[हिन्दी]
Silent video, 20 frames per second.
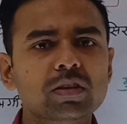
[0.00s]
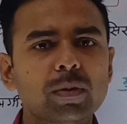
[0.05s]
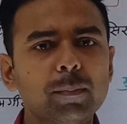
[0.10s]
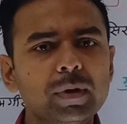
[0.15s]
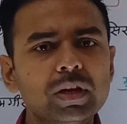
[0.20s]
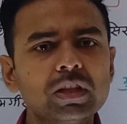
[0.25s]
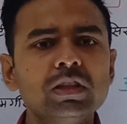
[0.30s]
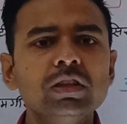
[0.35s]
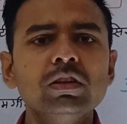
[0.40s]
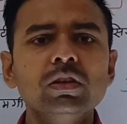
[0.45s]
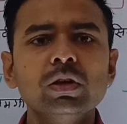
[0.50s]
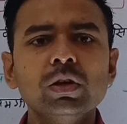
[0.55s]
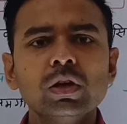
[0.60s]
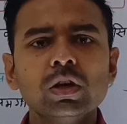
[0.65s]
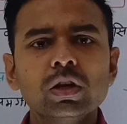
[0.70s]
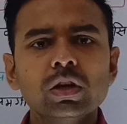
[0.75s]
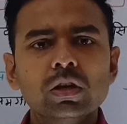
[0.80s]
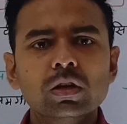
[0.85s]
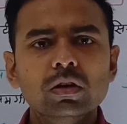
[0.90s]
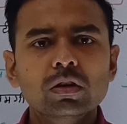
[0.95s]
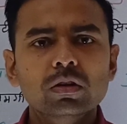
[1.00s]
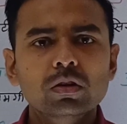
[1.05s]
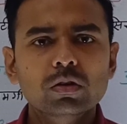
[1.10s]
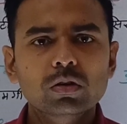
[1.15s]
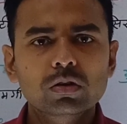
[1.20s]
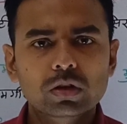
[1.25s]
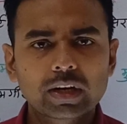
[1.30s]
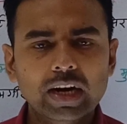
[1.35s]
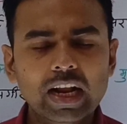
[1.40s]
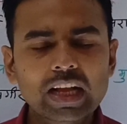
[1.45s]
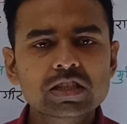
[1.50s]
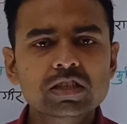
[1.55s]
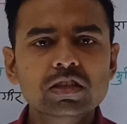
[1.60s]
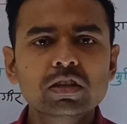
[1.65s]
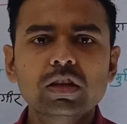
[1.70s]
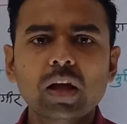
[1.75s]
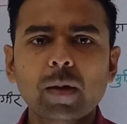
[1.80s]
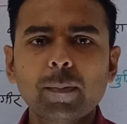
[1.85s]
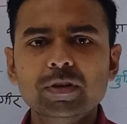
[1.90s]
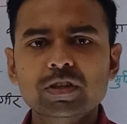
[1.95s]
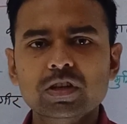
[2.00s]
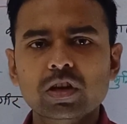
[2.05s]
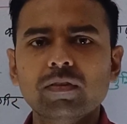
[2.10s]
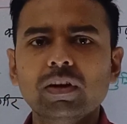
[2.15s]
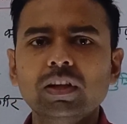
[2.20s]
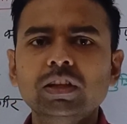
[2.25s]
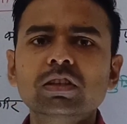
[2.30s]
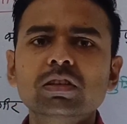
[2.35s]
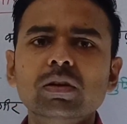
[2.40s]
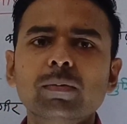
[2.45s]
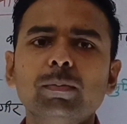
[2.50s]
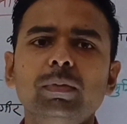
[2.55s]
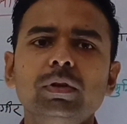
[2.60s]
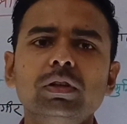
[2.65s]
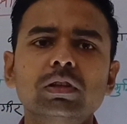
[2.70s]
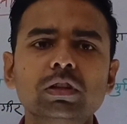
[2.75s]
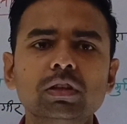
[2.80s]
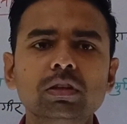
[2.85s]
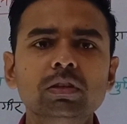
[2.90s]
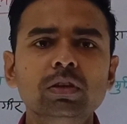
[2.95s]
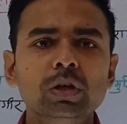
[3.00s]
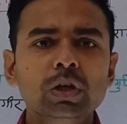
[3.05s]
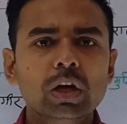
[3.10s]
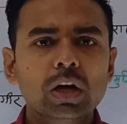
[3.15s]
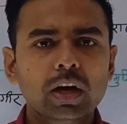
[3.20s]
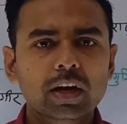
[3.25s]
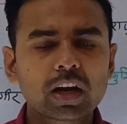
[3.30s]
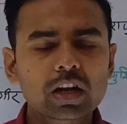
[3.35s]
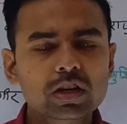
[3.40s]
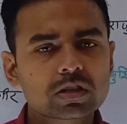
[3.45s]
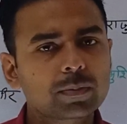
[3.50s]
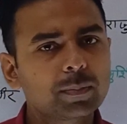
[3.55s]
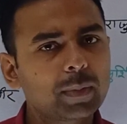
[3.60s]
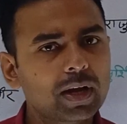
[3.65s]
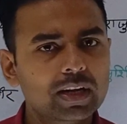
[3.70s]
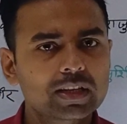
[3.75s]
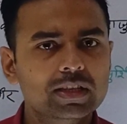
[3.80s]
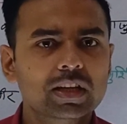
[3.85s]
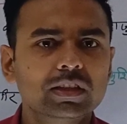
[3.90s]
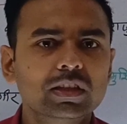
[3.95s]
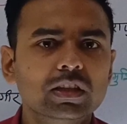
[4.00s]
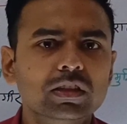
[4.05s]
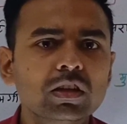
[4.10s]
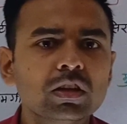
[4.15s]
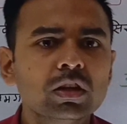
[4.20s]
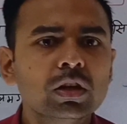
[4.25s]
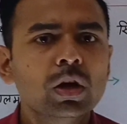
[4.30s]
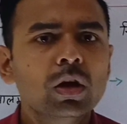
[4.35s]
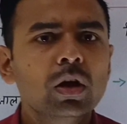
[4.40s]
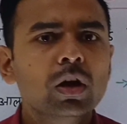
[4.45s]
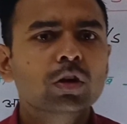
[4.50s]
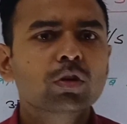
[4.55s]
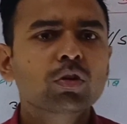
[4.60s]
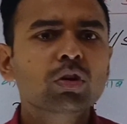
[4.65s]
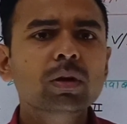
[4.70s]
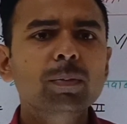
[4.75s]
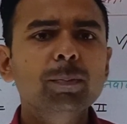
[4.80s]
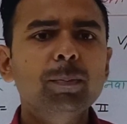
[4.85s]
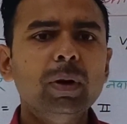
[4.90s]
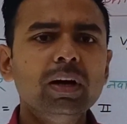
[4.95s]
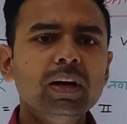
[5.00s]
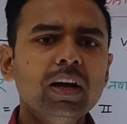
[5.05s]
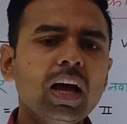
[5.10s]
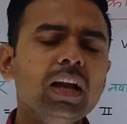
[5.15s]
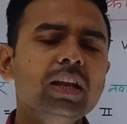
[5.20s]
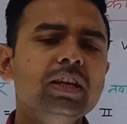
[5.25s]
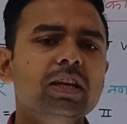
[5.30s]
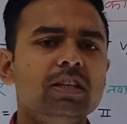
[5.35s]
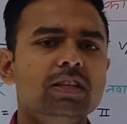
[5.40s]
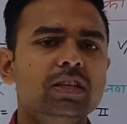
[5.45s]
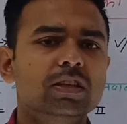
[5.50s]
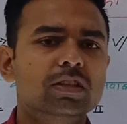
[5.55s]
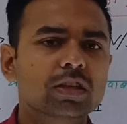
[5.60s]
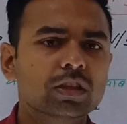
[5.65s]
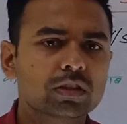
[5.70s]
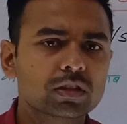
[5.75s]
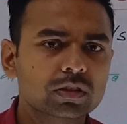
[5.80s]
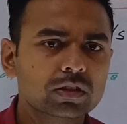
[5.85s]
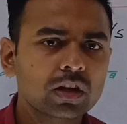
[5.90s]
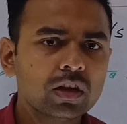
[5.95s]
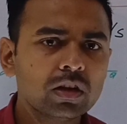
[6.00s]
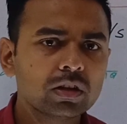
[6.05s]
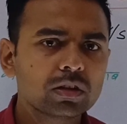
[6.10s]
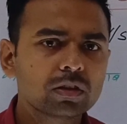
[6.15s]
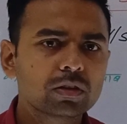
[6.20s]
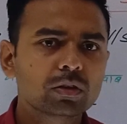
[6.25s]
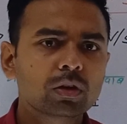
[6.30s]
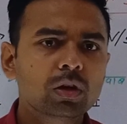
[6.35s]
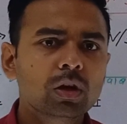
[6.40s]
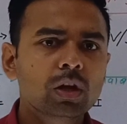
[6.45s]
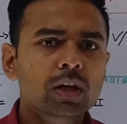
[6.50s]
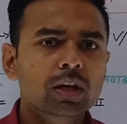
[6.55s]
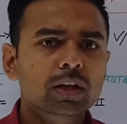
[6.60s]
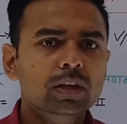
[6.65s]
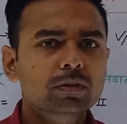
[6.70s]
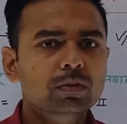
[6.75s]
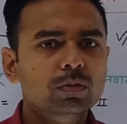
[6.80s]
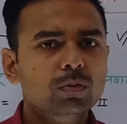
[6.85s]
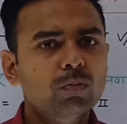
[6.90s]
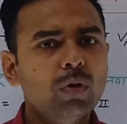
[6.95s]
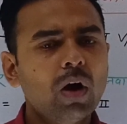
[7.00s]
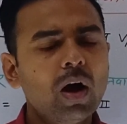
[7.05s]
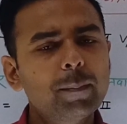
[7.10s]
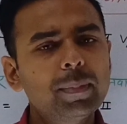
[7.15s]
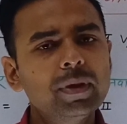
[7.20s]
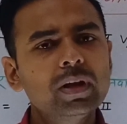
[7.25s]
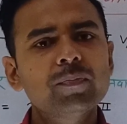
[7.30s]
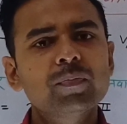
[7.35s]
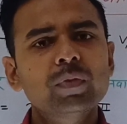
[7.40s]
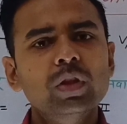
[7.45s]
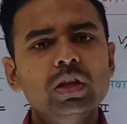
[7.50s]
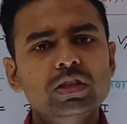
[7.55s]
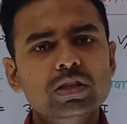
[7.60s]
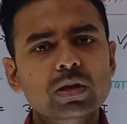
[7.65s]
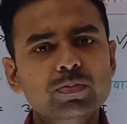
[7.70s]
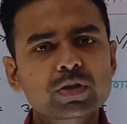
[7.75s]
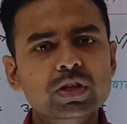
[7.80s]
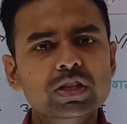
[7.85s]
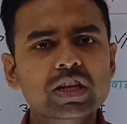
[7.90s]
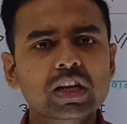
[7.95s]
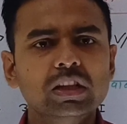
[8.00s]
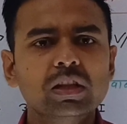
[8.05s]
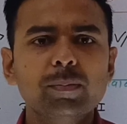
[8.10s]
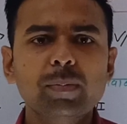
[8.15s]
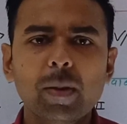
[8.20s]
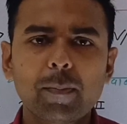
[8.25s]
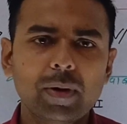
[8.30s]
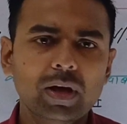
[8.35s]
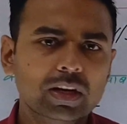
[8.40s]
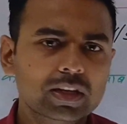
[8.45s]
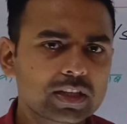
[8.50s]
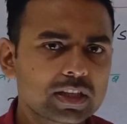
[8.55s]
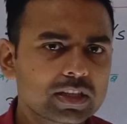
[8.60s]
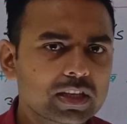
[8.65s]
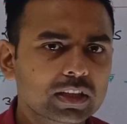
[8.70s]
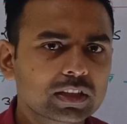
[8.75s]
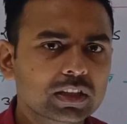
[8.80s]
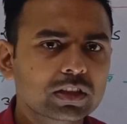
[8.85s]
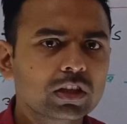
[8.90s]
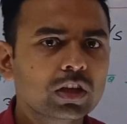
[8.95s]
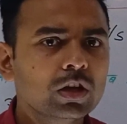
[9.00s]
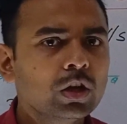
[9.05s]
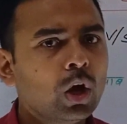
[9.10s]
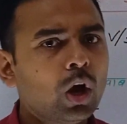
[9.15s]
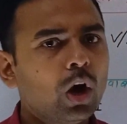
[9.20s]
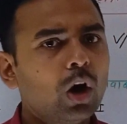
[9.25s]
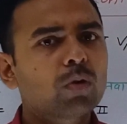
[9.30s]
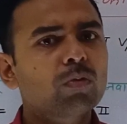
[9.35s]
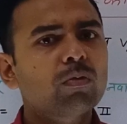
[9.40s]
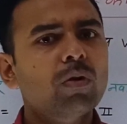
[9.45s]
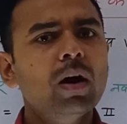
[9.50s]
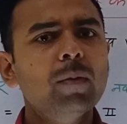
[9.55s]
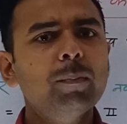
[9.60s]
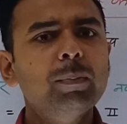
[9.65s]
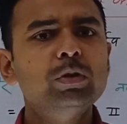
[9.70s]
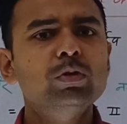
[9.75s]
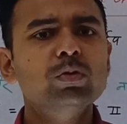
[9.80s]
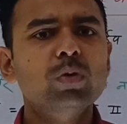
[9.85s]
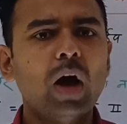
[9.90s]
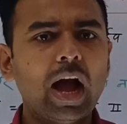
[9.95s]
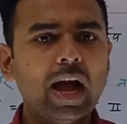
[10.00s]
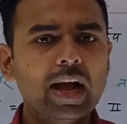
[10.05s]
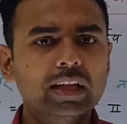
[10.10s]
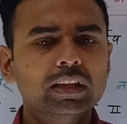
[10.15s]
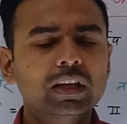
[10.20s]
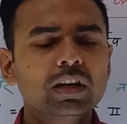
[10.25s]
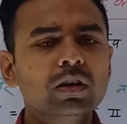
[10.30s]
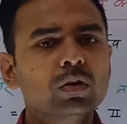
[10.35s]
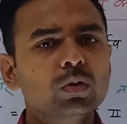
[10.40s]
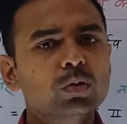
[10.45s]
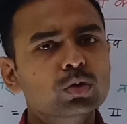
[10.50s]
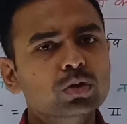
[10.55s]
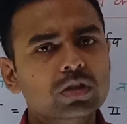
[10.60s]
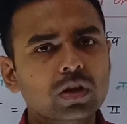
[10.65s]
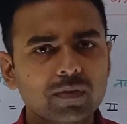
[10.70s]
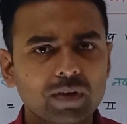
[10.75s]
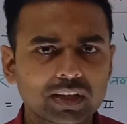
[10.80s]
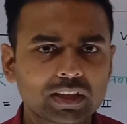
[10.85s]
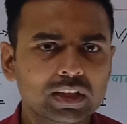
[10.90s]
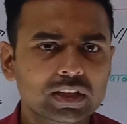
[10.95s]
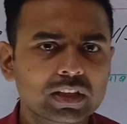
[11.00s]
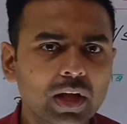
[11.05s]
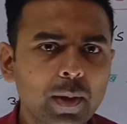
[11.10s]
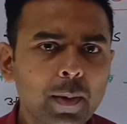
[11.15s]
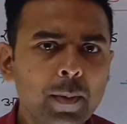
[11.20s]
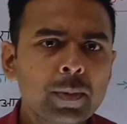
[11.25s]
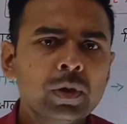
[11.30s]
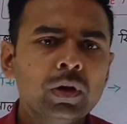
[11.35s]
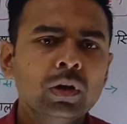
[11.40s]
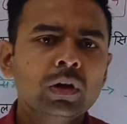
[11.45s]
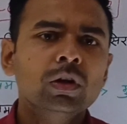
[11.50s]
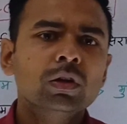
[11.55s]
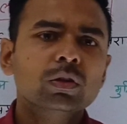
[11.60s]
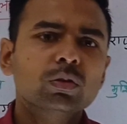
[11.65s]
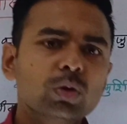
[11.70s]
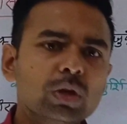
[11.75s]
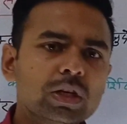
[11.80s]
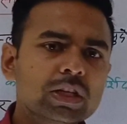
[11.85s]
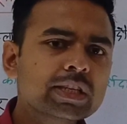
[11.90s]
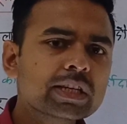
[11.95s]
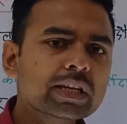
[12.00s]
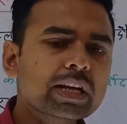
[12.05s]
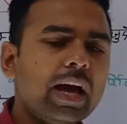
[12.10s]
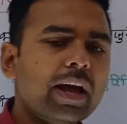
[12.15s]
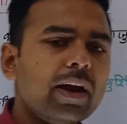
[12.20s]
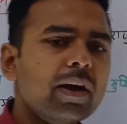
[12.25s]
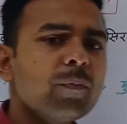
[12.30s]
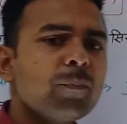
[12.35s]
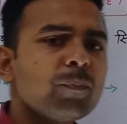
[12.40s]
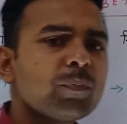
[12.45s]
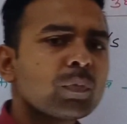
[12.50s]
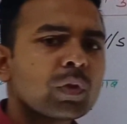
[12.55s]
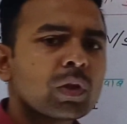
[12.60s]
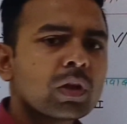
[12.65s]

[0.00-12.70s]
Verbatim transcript: समृद्ध राज्य या फिर सर्वाधिक समृद्ध राष्ट्र माना जाता था क्योंकि बंगाल ही ऐसा क्षेत्र था वहाँ पे सबसे ज़्यादा व्यापार किए जाते थे और वहाँ पे जो आय था वो सर्वाधिक था तो इसी कारण